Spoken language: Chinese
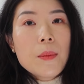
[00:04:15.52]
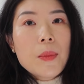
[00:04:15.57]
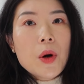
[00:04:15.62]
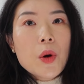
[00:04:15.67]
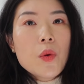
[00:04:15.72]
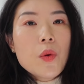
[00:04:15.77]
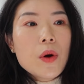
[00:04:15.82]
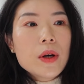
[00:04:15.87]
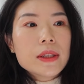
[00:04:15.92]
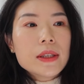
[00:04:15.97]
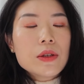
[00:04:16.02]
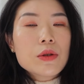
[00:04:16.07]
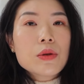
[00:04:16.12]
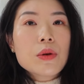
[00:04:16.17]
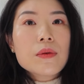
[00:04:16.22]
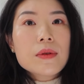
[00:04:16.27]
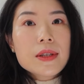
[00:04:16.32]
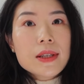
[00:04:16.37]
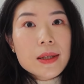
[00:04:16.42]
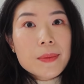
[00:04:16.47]
包括你
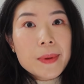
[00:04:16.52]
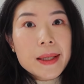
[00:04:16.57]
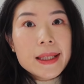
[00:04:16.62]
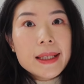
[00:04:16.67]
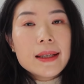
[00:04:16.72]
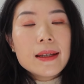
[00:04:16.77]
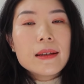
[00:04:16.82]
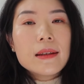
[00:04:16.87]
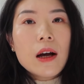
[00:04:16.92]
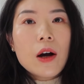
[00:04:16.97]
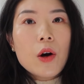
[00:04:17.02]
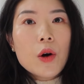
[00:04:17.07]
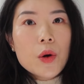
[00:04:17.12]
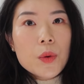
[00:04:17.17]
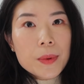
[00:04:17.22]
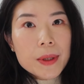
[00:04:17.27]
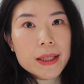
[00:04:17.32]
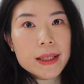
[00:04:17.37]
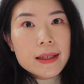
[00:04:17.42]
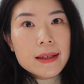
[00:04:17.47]
从 CPT 到
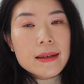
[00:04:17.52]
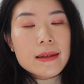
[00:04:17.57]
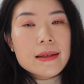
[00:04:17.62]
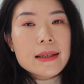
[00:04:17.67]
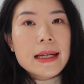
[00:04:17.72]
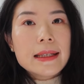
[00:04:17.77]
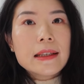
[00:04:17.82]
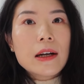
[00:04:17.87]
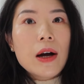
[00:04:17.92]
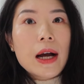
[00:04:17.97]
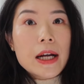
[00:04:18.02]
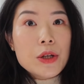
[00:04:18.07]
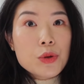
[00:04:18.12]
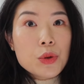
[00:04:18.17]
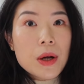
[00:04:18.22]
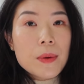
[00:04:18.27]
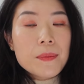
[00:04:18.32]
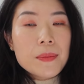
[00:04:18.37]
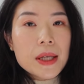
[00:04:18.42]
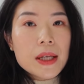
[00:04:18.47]
OPT 再到
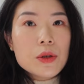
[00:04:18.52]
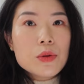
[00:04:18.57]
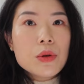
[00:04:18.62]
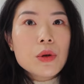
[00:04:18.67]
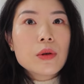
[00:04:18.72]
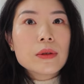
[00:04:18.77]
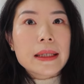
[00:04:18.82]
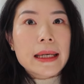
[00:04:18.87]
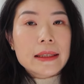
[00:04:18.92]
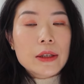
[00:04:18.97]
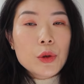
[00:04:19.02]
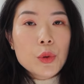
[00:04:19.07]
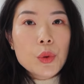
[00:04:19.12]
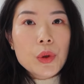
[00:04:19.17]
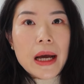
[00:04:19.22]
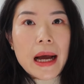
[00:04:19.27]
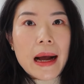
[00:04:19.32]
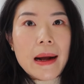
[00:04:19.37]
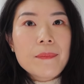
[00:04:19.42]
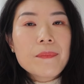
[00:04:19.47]
H1B，最后拿到
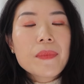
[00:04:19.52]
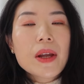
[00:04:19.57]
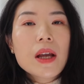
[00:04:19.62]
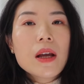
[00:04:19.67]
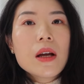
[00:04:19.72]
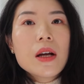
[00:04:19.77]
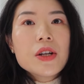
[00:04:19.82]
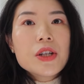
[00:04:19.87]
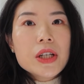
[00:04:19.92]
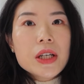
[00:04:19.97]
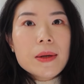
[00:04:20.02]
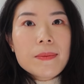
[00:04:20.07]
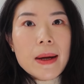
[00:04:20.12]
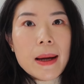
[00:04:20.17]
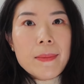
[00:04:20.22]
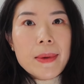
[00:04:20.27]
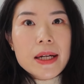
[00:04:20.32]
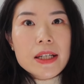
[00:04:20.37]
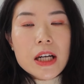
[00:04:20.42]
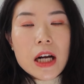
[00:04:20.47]
绿卡，这个
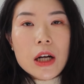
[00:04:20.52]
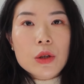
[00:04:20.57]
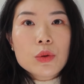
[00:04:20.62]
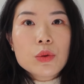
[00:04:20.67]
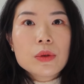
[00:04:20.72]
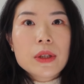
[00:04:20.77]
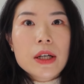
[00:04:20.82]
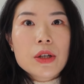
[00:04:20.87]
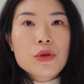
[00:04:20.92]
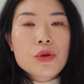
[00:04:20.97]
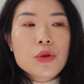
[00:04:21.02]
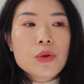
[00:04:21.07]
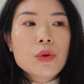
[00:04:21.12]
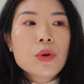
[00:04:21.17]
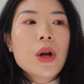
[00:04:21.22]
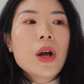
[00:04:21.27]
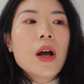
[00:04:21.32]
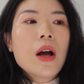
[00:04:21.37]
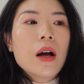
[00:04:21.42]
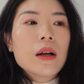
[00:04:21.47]
漫漫长路当
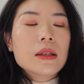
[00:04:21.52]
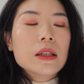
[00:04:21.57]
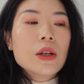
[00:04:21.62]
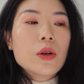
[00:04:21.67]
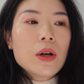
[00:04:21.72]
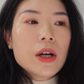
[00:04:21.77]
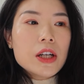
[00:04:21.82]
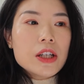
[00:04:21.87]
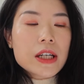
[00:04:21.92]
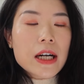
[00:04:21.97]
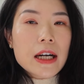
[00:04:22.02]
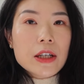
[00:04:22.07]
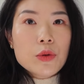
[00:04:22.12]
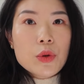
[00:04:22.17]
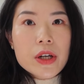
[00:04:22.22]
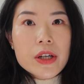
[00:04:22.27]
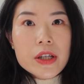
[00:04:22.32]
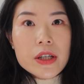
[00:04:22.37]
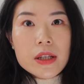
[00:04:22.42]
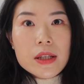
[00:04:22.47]
中，你有很长一
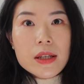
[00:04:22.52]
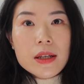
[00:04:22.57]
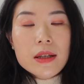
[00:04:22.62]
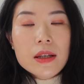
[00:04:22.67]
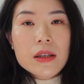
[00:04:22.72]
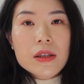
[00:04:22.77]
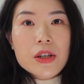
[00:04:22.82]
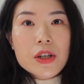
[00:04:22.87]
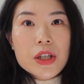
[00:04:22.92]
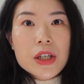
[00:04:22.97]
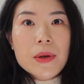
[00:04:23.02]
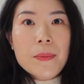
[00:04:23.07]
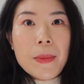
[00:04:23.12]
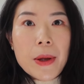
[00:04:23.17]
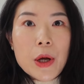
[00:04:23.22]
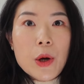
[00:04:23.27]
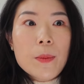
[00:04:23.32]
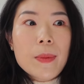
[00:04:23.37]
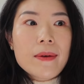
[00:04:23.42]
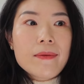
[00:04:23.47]
段时间可能是
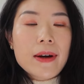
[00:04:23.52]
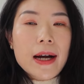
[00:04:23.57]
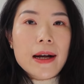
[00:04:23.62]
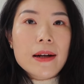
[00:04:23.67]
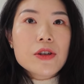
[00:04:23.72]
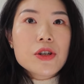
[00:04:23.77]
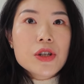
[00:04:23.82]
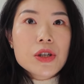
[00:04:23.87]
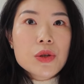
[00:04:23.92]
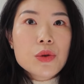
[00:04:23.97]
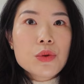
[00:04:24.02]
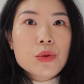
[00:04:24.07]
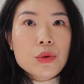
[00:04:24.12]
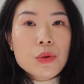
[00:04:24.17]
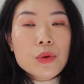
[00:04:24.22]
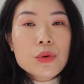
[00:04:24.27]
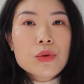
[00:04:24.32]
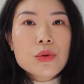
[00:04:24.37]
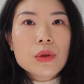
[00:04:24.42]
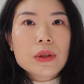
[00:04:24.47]
没有办法失去
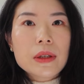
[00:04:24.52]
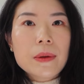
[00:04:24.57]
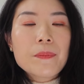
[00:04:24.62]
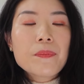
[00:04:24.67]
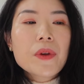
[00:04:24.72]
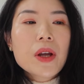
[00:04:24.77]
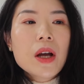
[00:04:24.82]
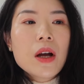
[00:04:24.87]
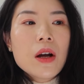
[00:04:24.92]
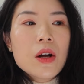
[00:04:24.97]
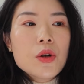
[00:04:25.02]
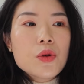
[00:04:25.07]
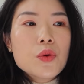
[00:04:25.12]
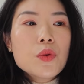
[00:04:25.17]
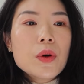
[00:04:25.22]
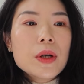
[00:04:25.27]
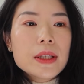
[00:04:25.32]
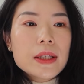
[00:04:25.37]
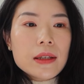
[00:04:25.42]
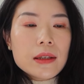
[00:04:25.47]
工作的。
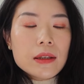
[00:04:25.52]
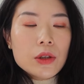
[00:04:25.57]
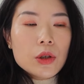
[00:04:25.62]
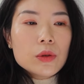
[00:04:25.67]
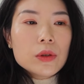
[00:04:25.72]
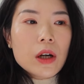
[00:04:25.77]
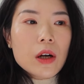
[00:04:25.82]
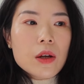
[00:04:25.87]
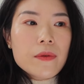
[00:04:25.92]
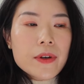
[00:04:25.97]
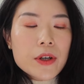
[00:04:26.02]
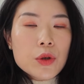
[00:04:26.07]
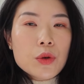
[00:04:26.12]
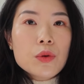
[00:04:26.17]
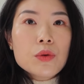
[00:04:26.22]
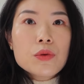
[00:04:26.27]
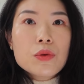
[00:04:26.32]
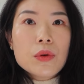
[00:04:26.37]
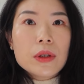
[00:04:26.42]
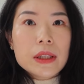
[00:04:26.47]
如果你丢掉了一份
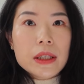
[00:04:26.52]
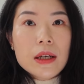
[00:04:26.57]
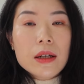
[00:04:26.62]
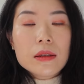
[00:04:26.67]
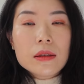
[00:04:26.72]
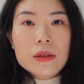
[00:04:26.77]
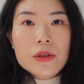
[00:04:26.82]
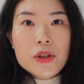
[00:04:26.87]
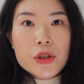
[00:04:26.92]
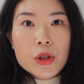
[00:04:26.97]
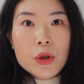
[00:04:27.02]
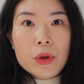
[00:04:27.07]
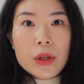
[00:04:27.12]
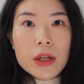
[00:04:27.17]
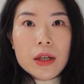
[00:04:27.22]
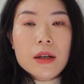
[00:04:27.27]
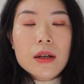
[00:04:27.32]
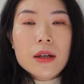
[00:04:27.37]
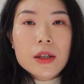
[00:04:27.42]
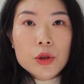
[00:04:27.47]
工作，你可能只有
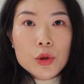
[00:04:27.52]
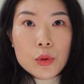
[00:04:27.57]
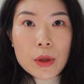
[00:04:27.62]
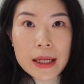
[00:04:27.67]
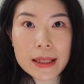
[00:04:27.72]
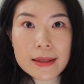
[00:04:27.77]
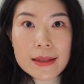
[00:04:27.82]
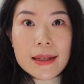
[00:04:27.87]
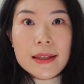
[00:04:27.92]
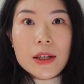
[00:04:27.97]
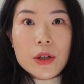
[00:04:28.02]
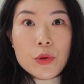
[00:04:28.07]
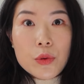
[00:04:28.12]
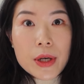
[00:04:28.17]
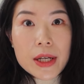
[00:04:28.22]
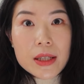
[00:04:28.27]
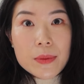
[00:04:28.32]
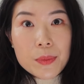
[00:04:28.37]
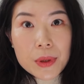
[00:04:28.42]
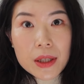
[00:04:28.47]
一个短暂的
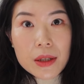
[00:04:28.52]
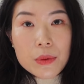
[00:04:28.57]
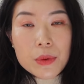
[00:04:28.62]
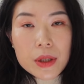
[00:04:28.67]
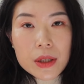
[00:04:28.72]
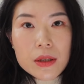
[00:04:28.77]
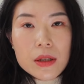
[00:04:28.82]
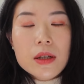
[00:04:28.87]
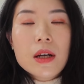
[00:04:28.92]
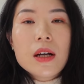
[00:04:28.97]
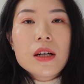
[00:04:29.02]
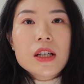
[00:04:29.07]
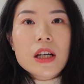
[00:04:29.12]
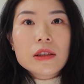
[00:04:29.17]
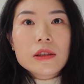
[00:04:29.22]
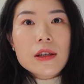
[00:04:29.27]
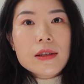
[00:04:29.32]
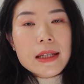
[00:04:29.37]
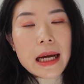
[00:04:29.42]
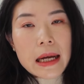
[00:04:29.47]
grace period 找
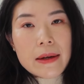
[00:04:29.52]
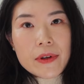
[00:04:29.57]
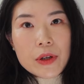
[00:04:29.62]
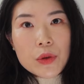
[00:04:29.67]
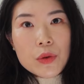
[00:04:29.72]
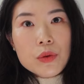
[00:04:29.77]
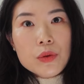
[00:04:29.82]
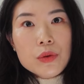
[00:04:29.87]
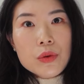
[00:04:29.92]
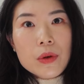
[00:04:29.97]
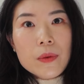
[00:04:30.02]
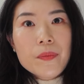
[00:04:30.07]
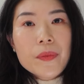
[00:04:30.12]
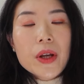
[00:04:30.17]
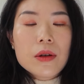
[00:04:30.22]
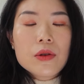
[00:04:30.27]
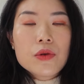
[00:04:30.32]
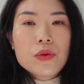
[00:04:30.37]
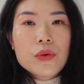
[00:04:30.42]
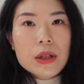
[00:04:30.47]
到下一份工作。
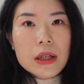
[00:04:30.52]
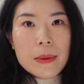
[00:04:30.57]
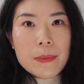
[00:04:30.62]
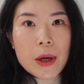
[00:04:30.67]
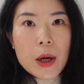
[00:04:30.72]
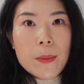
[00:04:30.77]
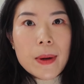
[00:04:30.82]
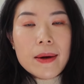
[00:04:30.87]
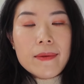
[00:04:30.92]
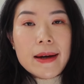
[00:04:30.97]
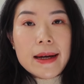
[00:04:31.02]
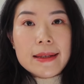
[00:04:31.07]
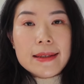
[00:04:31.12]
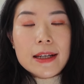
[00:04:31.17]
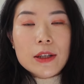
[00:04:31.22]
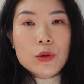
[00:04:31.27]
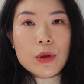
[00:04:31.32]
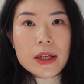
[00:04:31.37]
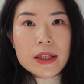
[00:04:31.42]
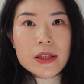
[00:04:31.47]
如果你没有办法
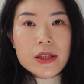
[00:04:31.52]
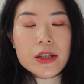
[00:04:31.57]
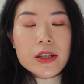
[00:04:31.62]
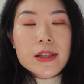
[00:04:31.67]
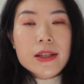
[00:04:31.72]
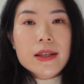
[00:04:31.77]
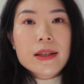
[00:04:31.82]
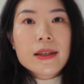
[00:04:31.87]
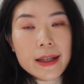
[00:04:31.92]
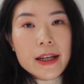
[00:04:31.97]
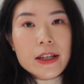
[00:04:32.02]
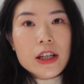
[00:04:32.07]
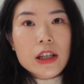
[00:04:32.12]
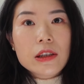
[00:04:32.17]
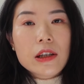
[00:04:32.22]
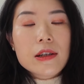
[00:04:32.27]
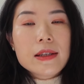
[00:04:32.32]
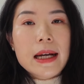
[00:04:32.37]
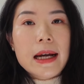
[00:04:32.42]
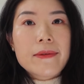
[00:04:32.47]
在短时间内找
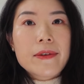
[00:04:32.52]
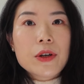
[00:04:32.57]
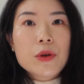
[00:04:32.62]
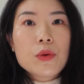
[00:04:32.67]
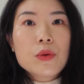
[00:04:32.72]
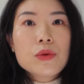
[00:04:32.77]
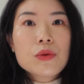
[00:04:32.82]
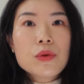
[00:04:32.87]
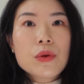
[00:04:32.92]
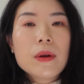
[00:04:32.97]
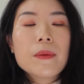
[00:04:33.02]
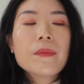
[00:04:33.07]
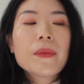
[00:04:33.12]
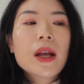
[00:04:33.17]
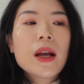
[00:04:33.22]
到下一份工作，